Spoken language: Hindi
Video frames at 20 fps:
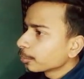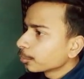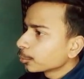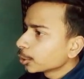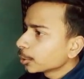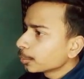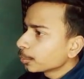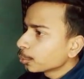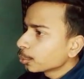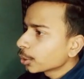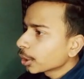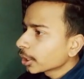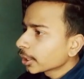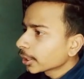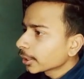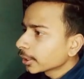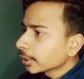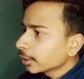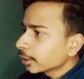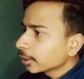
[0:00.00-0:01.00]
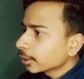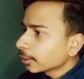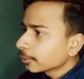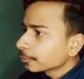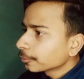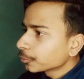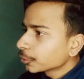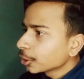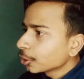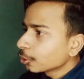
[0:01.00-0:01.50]
मुझे पूरा यकीन है
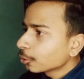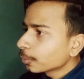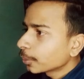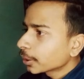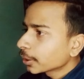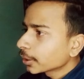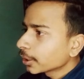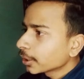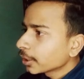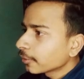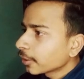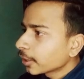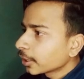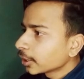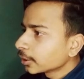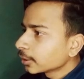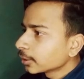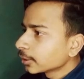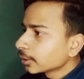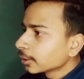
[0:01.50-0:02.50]
ये लोग बढ़ने नहीं वाले